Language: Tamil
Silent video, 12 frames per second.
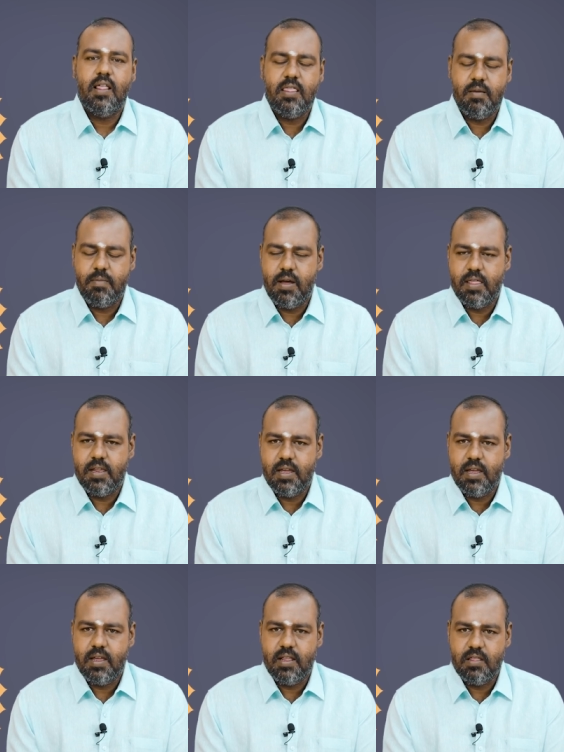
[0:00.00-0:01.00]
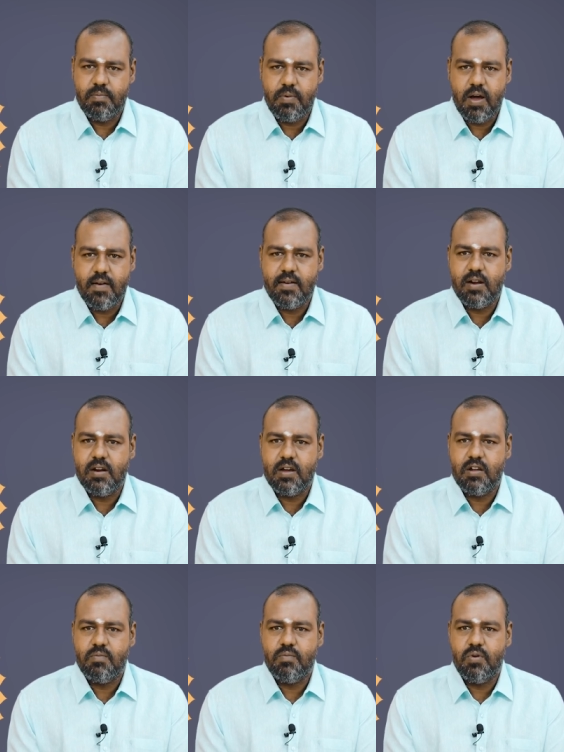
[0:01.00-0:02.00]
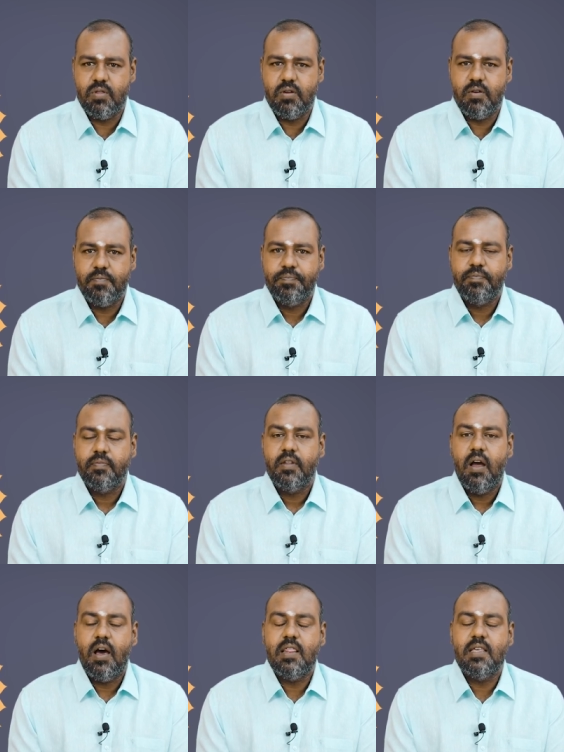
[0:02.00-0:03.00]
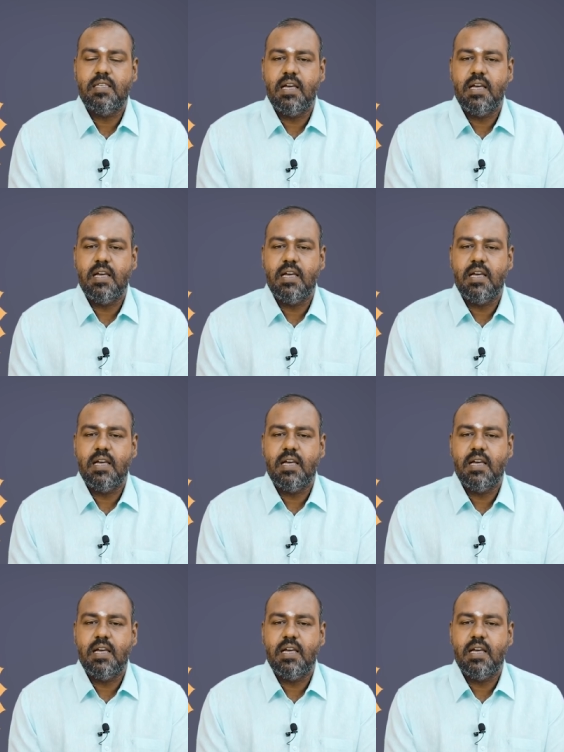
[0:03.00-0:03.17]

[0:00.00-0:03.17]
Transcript: அந்த மாதிரி இந்த பாவங்கள் நகரும்போது அது